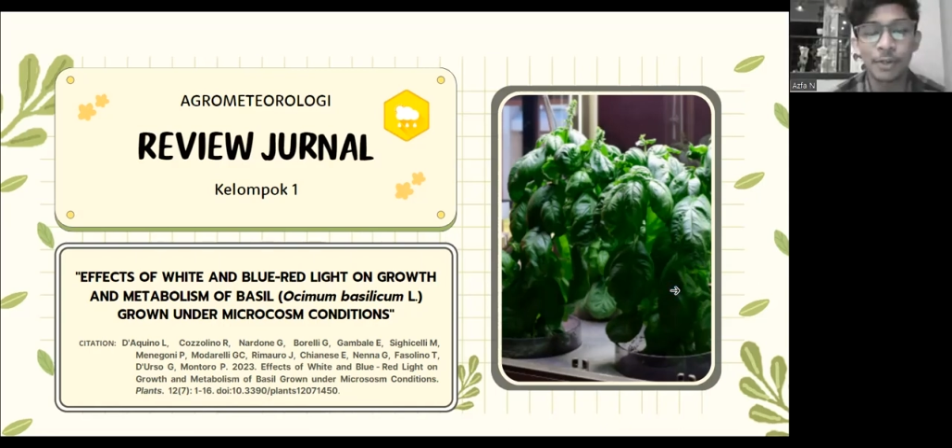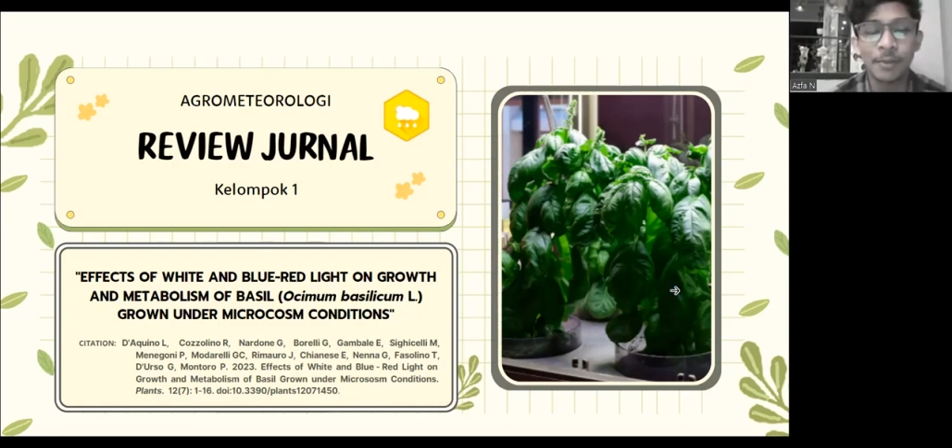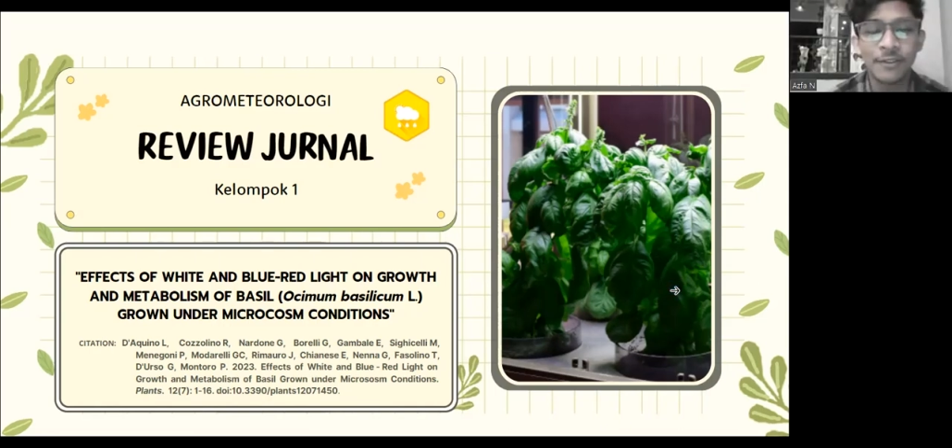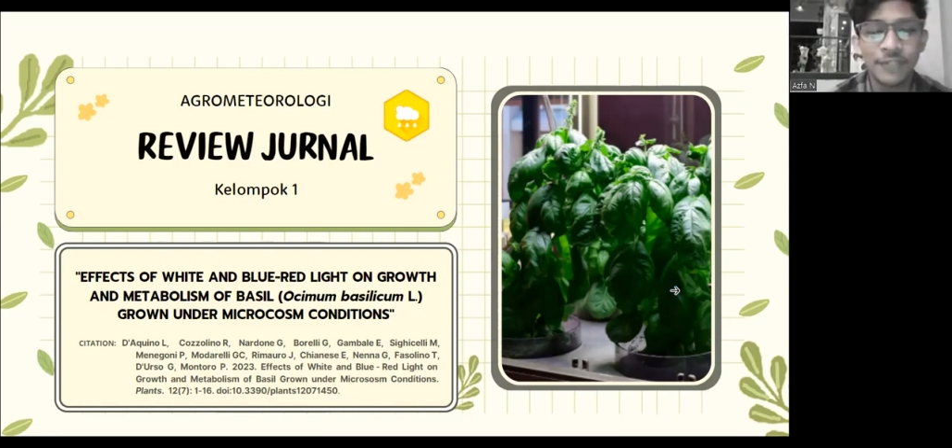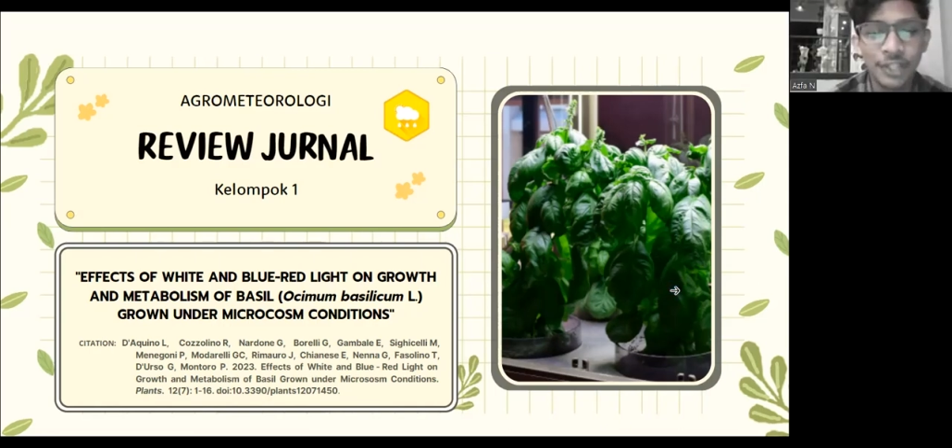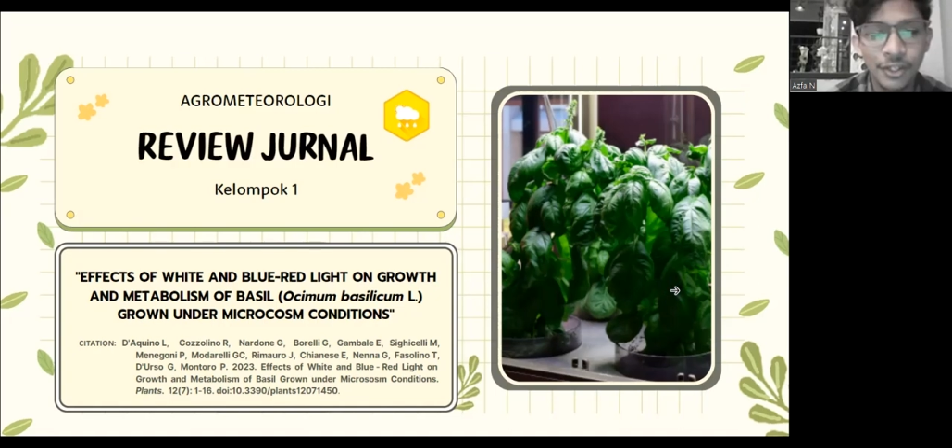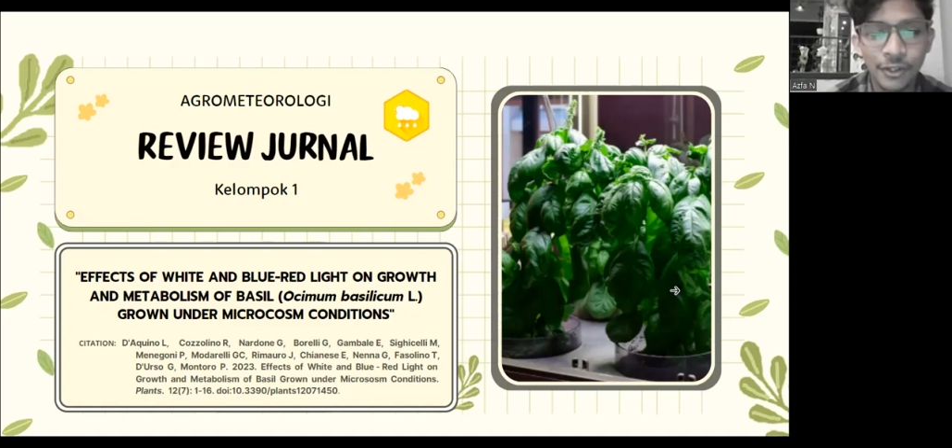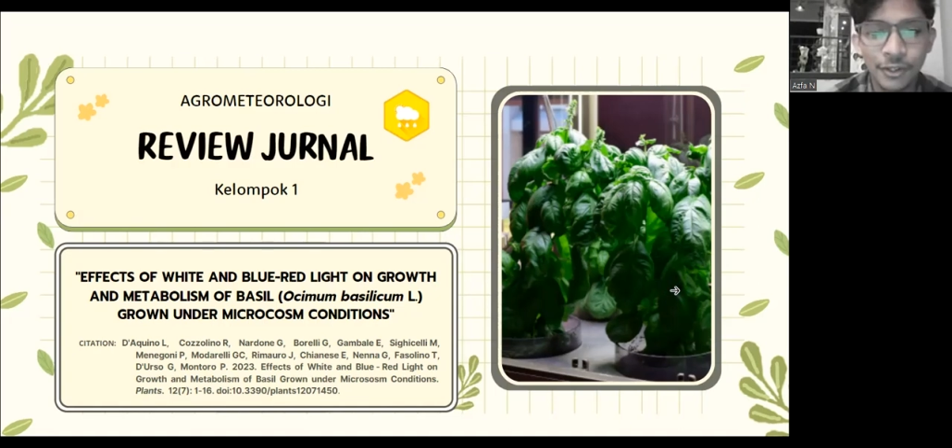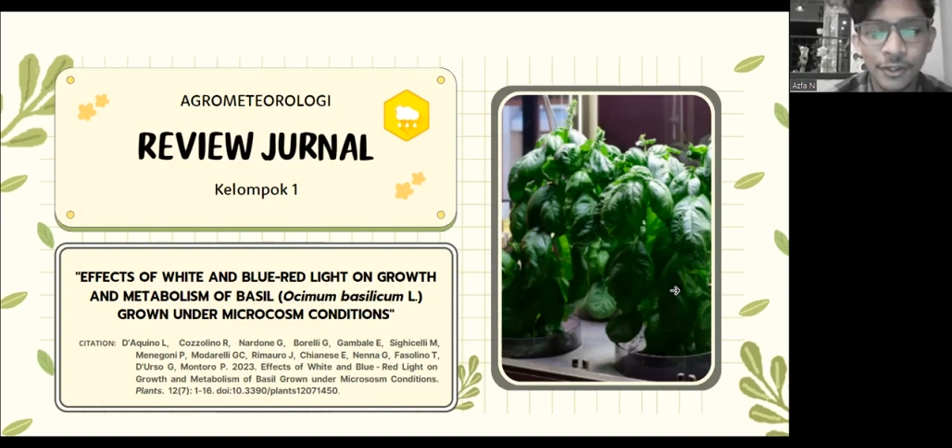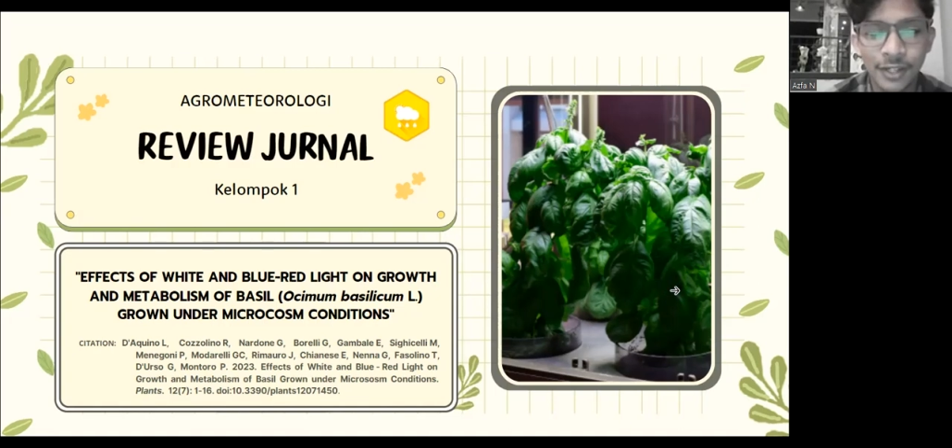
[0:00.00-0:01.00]
berupa
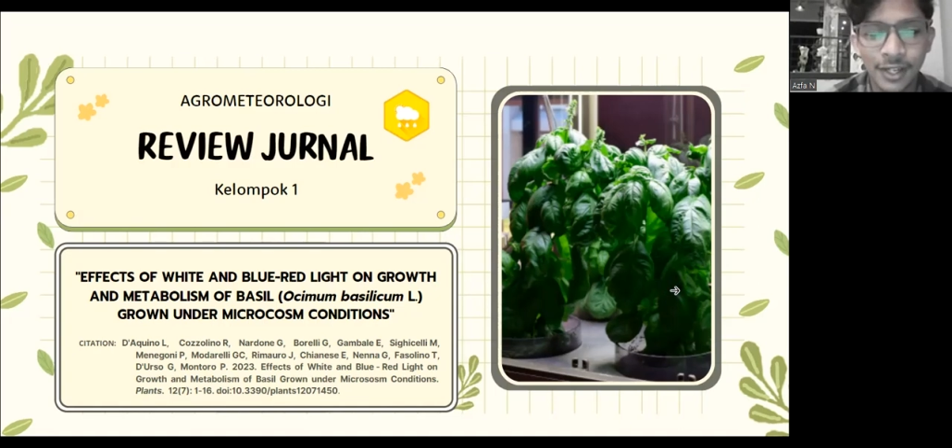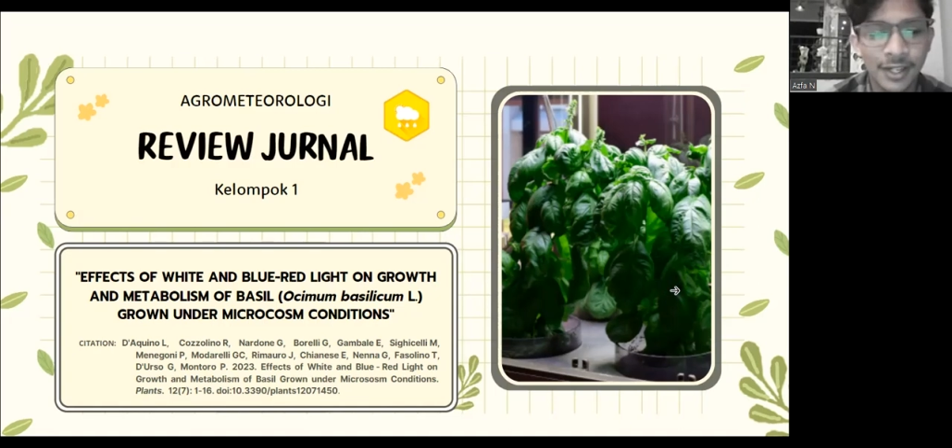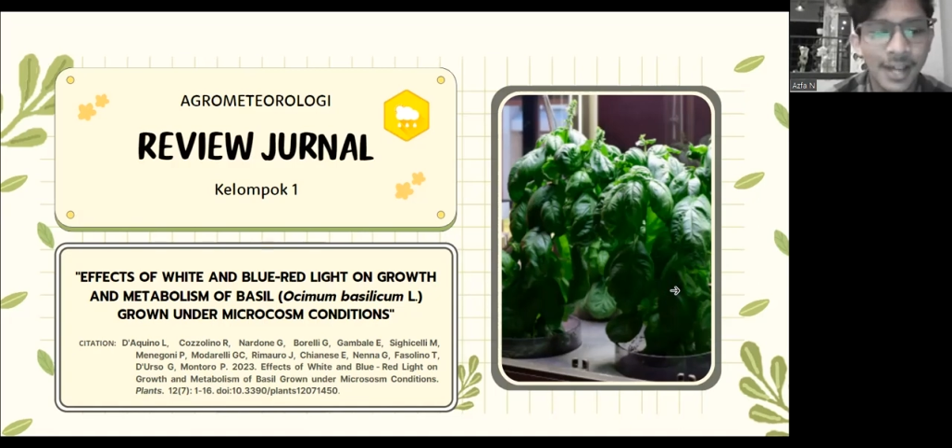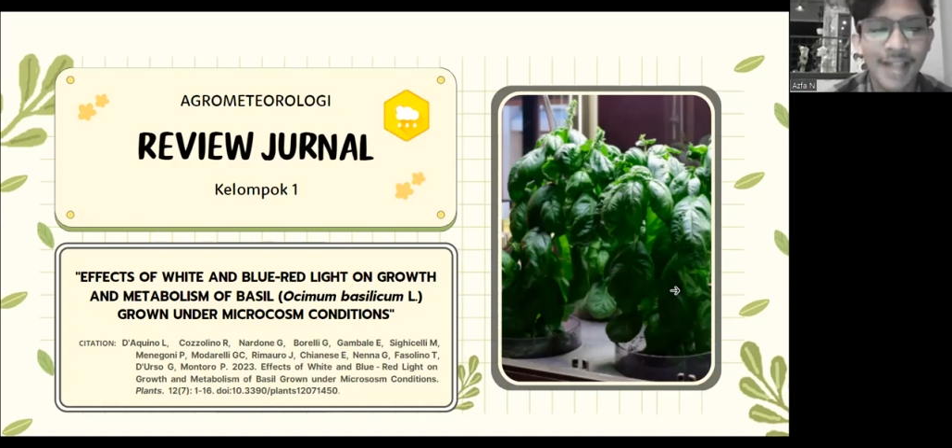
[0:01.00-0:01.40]
video uh,